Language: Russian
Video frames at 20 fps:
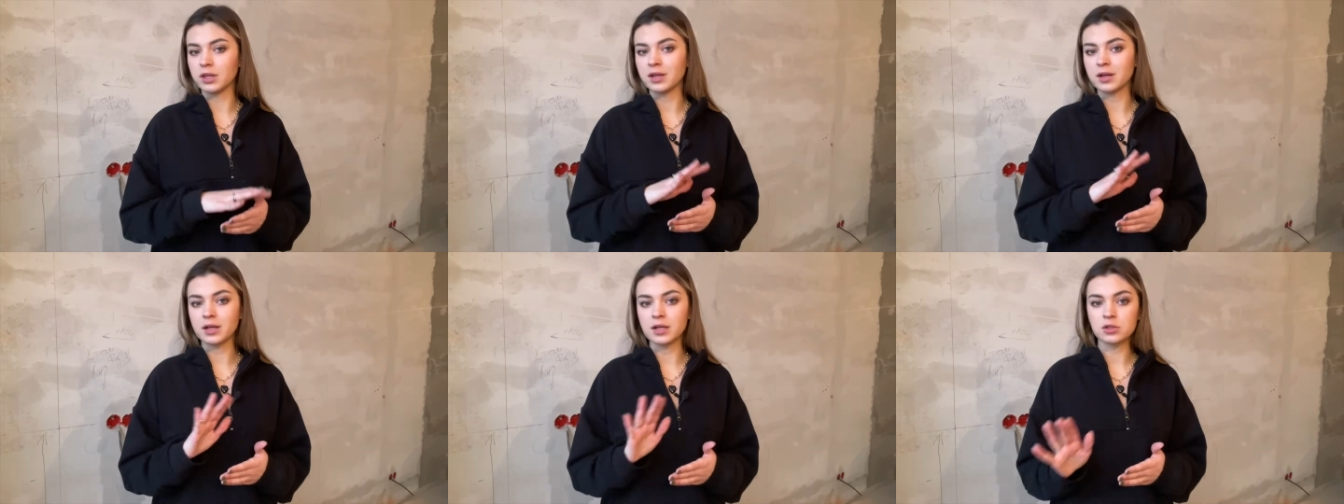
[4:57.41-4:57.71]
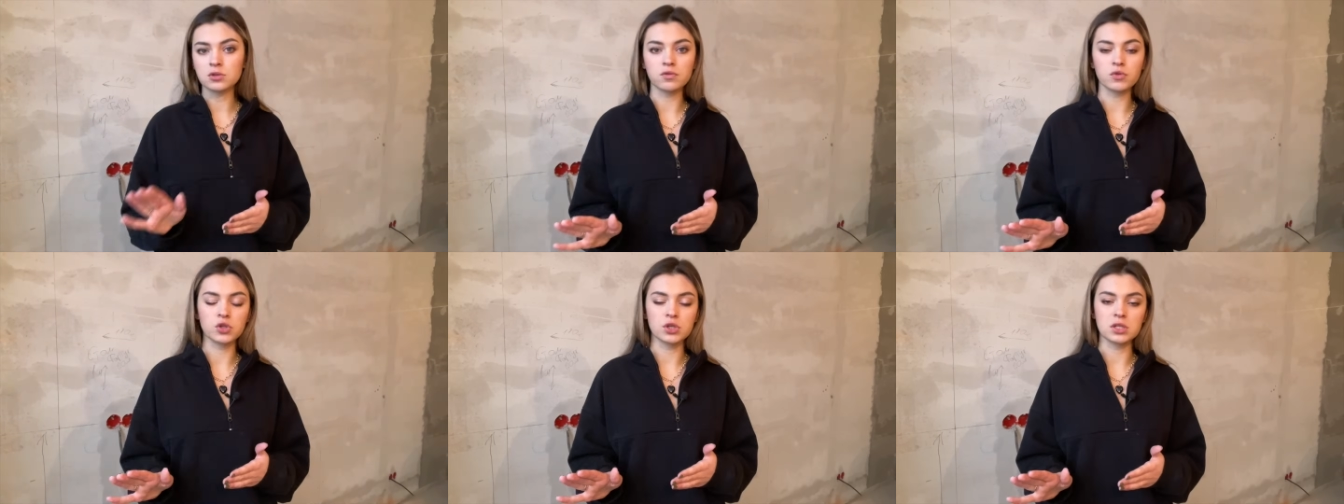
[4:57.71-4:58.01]
ни
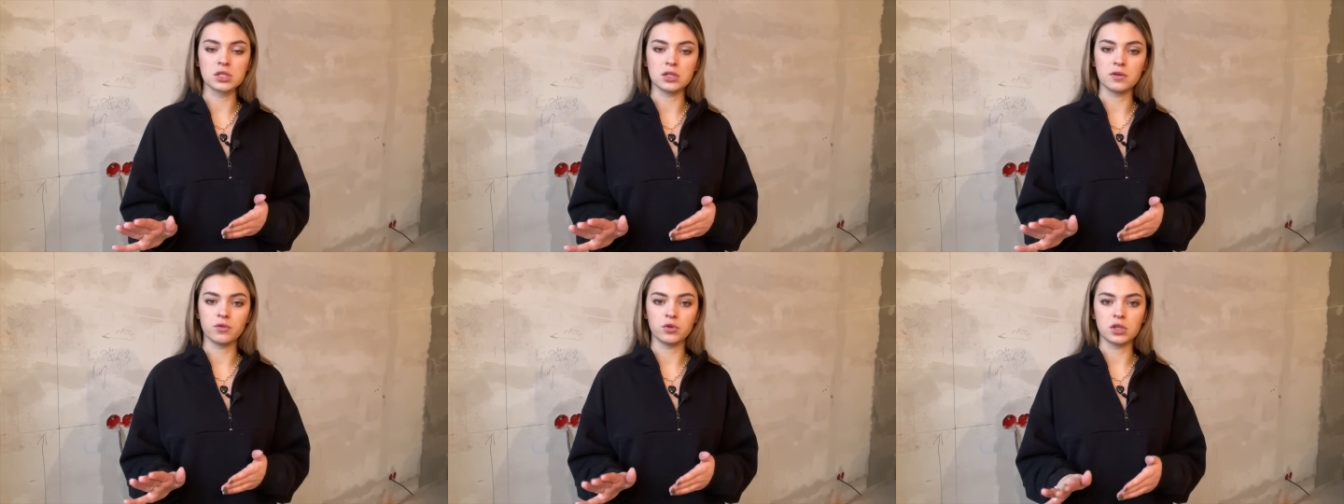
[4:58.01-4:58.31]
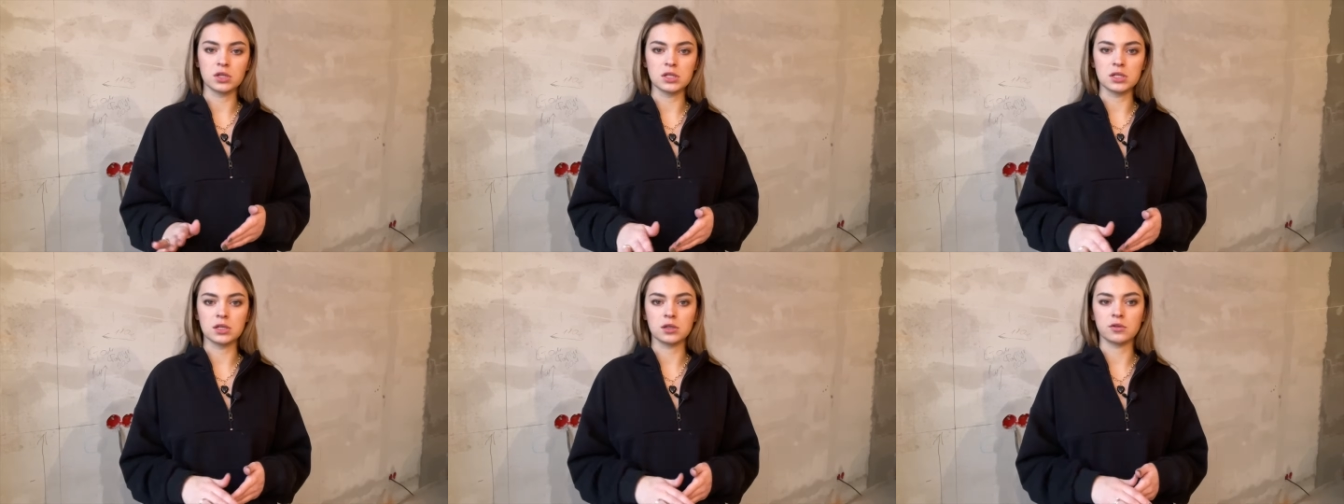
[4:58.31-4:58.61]
разу в жизни его
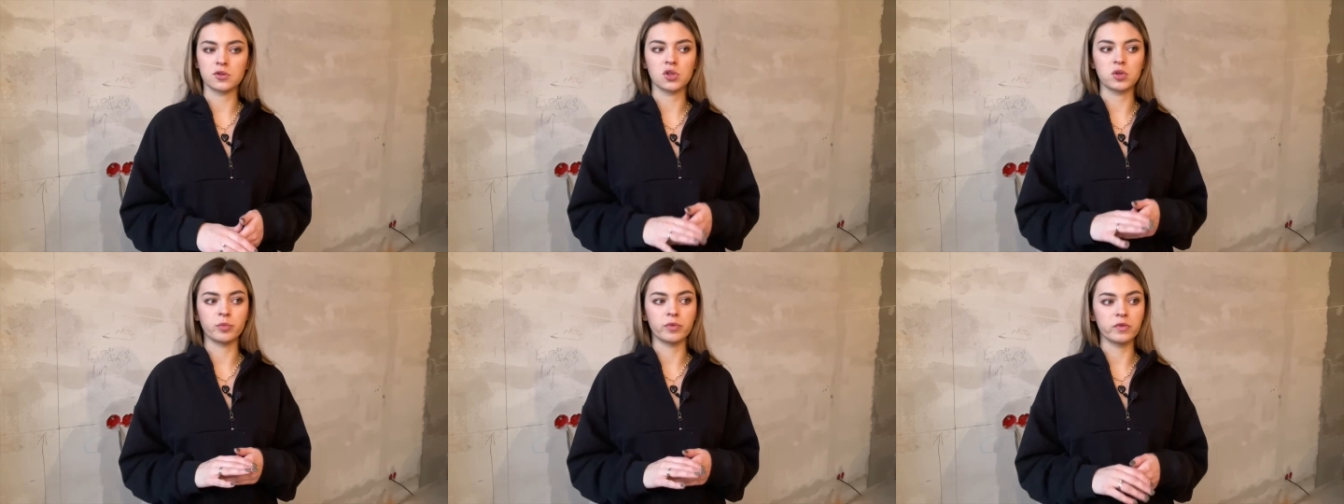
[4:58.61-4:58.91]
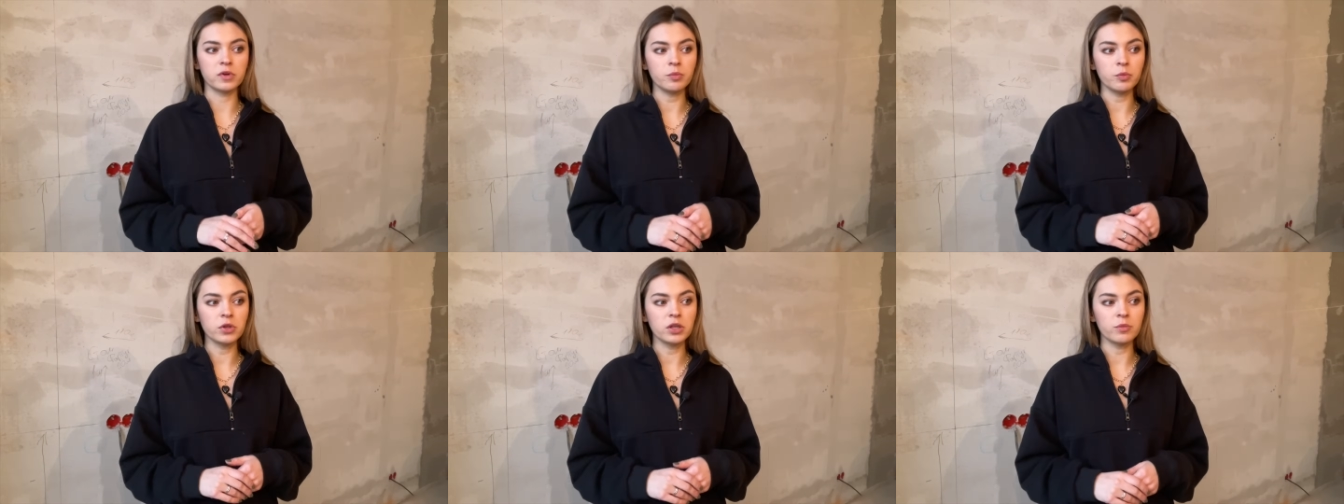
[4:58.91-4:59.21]
не делал,
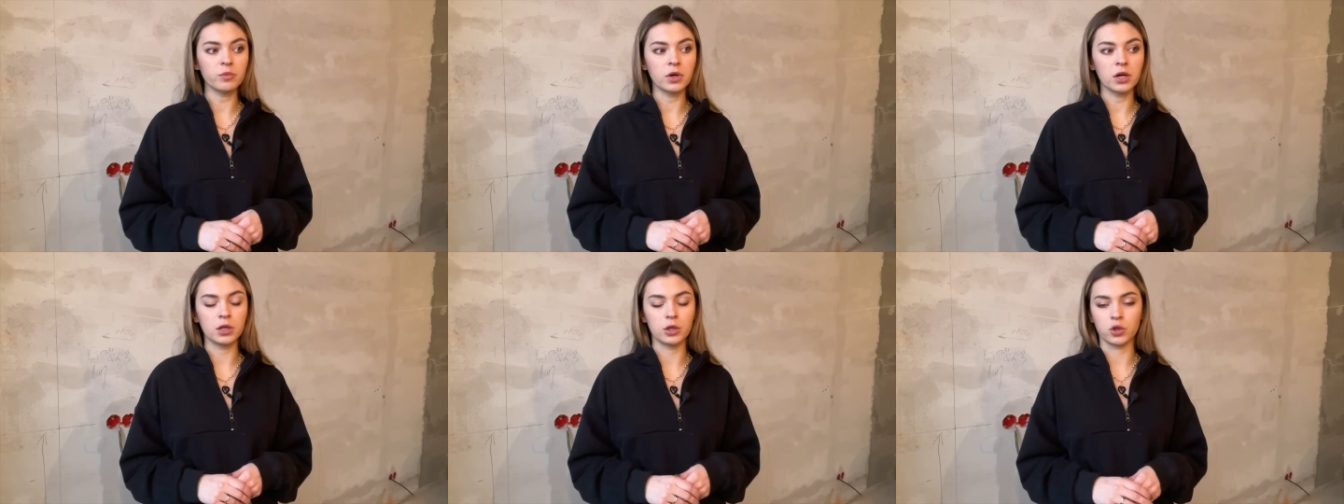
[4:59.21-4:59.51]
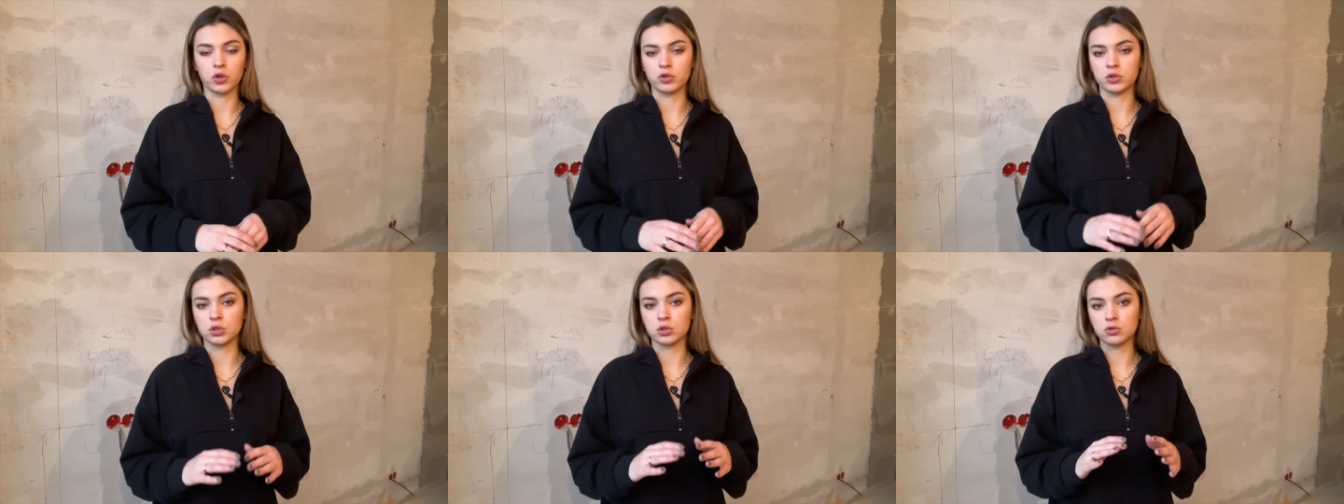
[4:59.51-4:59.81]
чтобы вы
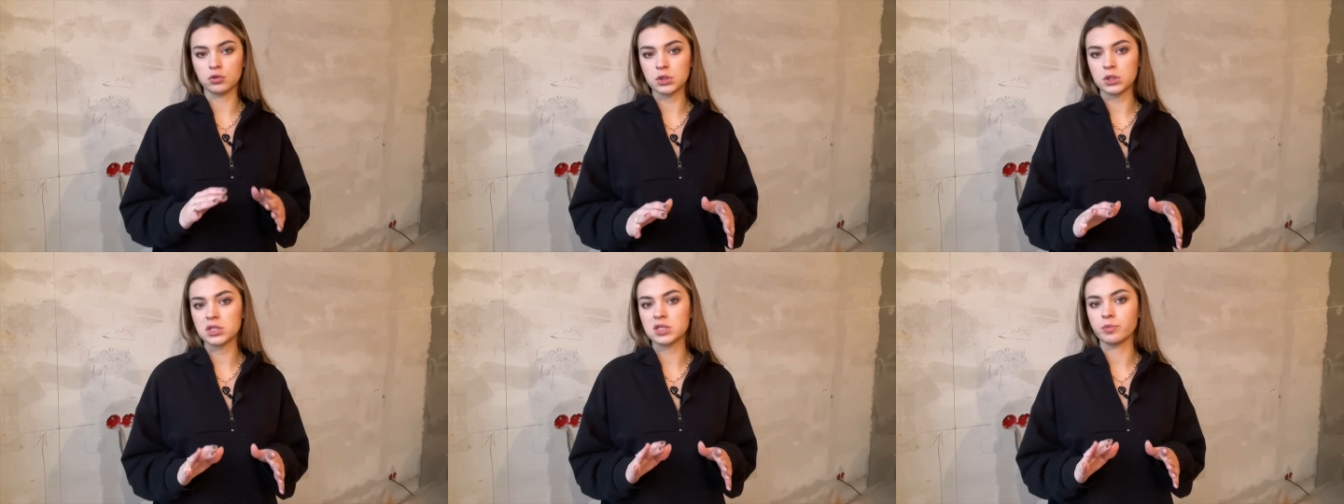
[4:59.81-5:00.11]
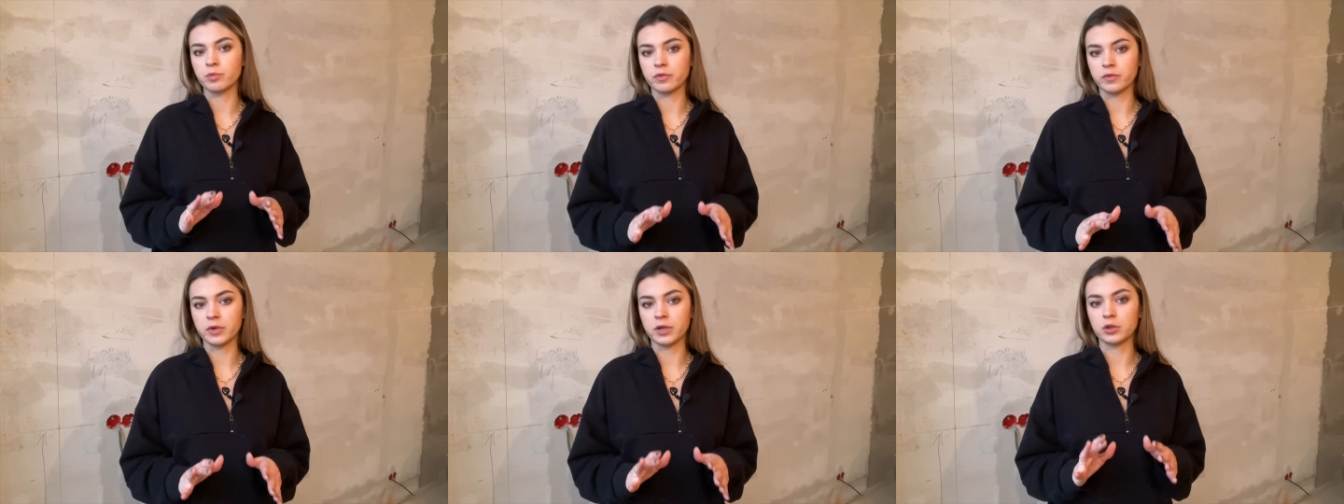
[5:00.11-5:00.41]
понимали, что
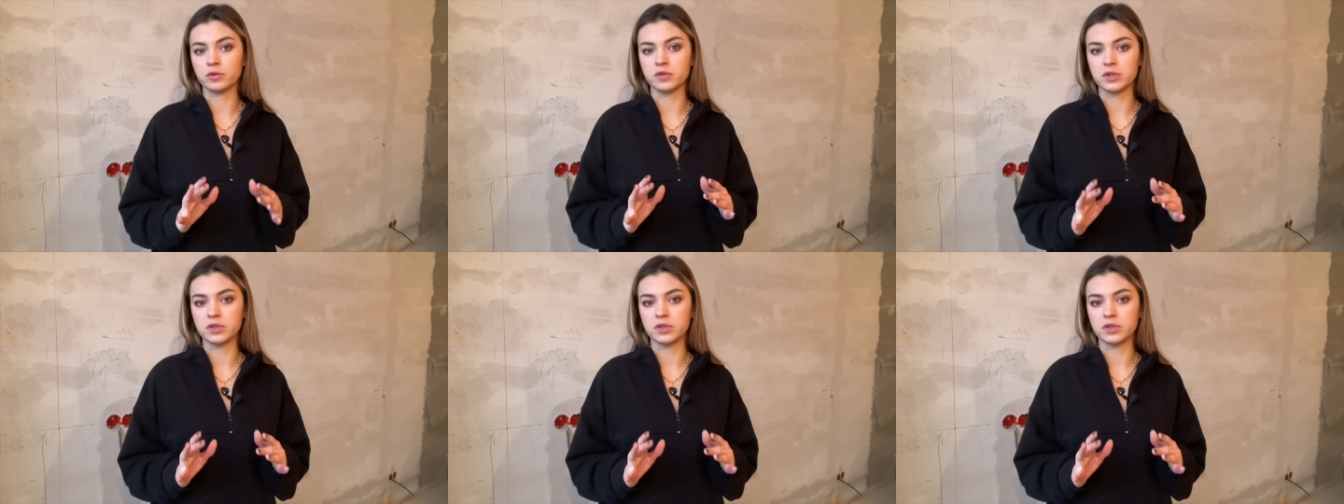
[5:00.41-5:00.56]
ситуации бывают